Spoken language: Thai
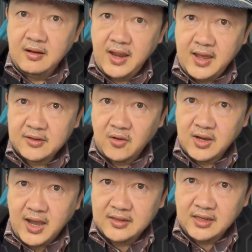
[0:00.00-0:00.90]
และต้อง
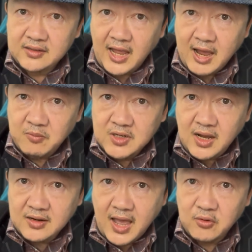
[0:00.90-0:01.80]
การติดตาม
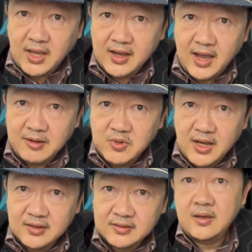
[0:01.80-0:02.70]
เรื่องราวทางการเมื
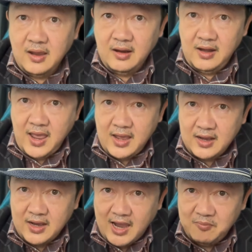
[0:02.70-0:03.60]
อง และ
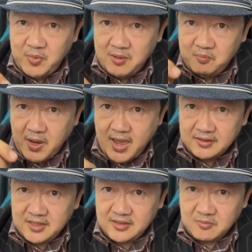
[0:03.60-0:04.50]
การเปลี่ยนแปลง
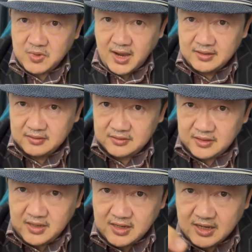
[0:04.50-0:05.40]
ที่สำคัญ
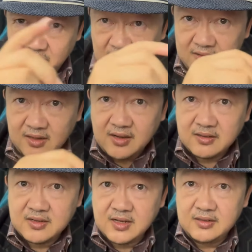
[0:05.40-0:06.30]
ที่กำลังจะเกิ
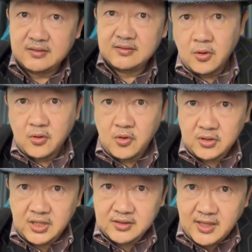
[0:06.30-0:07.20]
ดขึ้น ก็
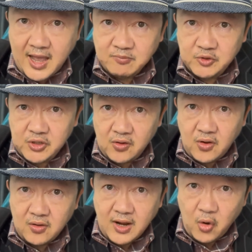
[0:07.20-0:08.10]
ติดตามช่อง
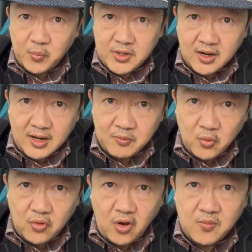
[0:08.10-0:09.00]
ของเราเพื่อรับ
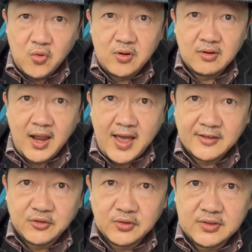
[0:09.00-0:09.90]
รู้ข้อมูลล่า
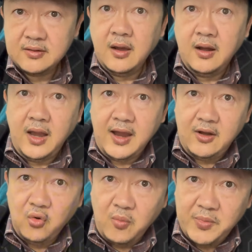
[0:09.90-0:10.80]
สุด และ
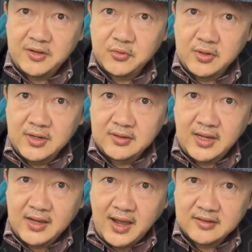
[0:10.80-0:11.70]
ร่วมเป็นส่วนหนึ่ง
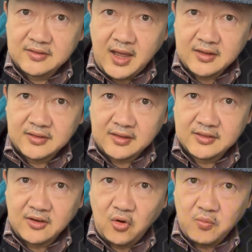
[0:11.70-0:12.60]
ในการสร้างสารรค์
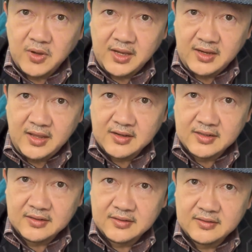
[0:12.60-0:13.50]
สังคมให้ดีขึ้น